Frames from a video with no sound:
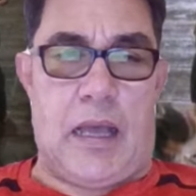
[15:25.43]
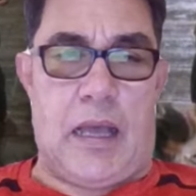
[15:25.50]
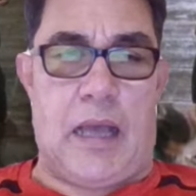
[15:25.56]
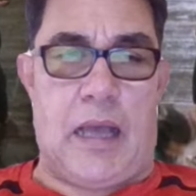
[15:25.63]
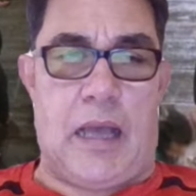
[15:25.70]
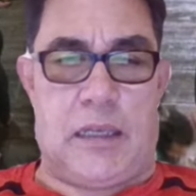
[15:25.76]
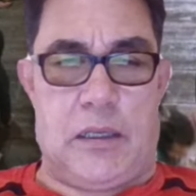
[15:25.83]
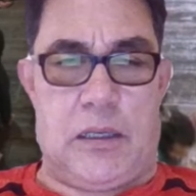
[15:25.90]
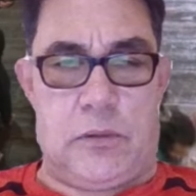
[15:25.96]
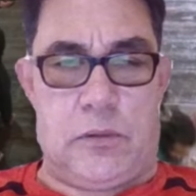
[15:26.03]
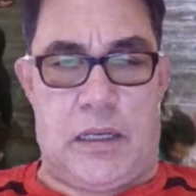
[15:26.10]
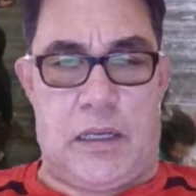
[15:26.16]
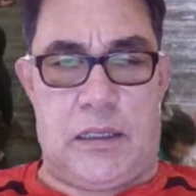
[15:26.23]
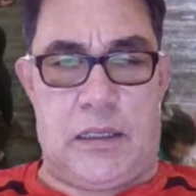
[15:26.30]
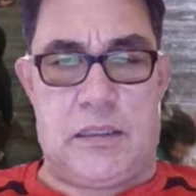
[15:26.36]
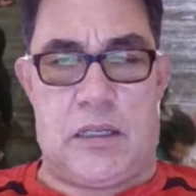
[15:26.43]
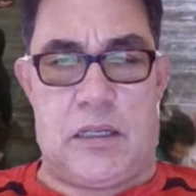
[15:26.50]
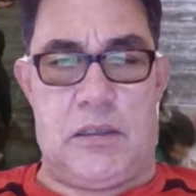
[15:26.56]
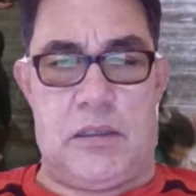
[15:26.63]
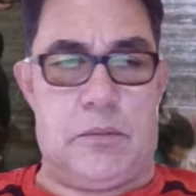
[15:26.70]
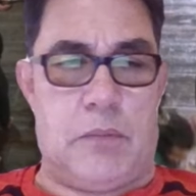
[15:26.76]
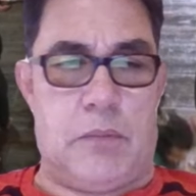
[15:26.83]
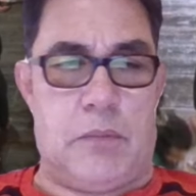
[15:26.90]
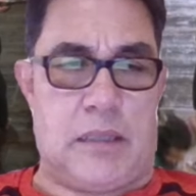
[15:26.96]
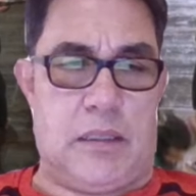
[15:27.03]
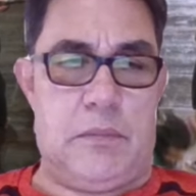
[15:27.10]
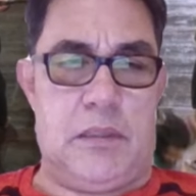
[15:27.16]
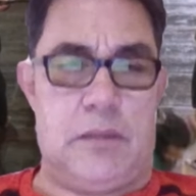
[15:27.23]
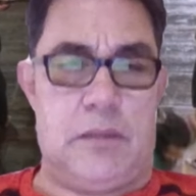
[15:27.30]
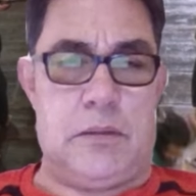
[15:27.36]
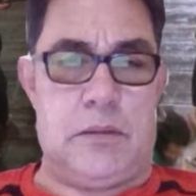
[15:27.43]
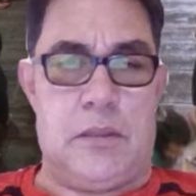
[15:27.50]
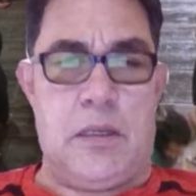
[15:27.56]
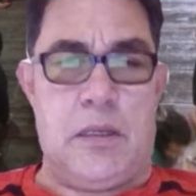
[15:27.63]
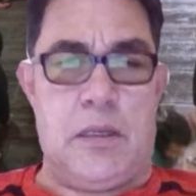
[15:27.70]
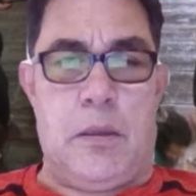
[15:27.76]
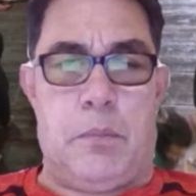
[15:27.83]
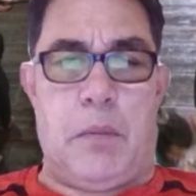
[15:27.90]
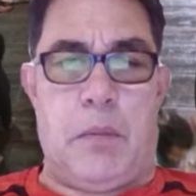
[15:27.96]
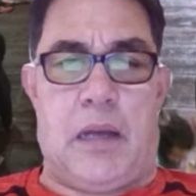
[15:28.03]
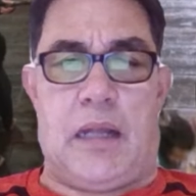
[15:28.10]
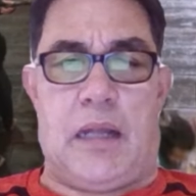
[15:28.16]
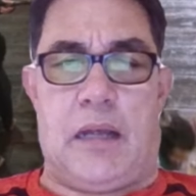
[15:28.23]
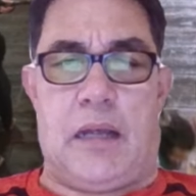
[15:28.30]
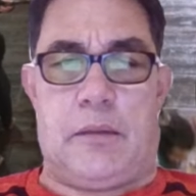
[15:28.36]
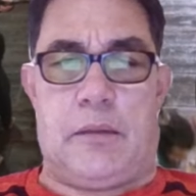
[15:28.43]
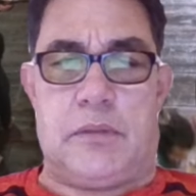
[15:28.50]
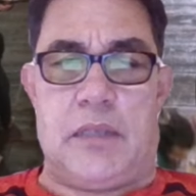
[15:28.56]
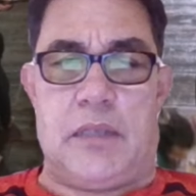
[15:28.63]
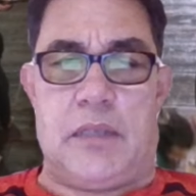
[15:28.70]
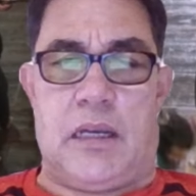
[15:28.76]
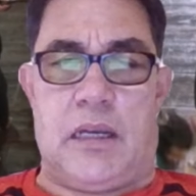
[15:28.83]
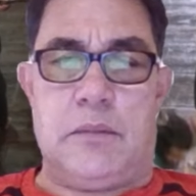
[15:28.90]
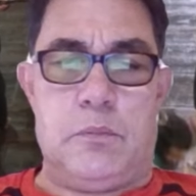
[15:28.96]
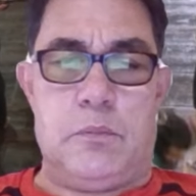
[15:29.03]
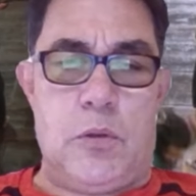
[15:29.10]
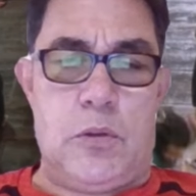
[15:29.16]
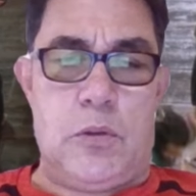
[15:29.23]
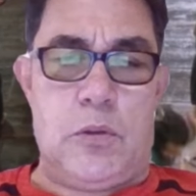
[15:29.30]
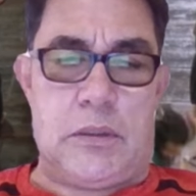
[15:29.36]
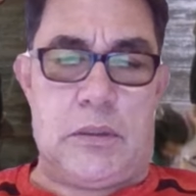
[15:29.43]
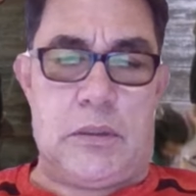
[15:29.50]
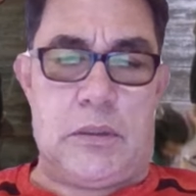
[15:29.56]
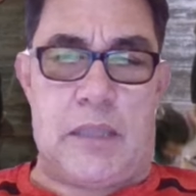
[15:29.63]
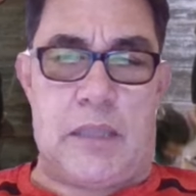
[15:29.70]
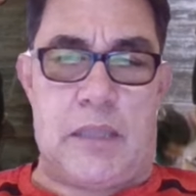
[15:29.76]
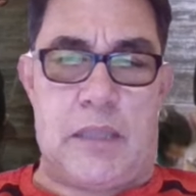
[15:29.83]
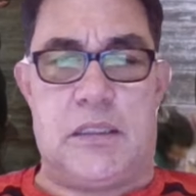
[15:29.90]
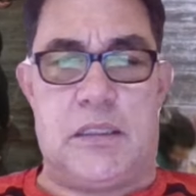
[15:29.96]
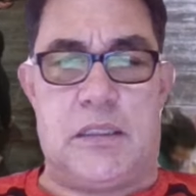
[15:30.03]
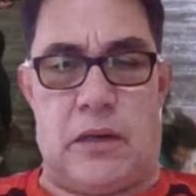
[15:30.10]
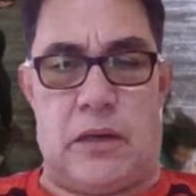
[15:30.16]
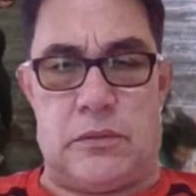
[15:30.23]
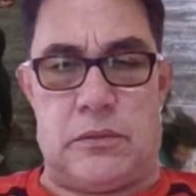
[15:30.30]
A Kiều đã đứng sau lưng Mạc Nhiễm Hương, mà nàng vẫn buông tâm thức vào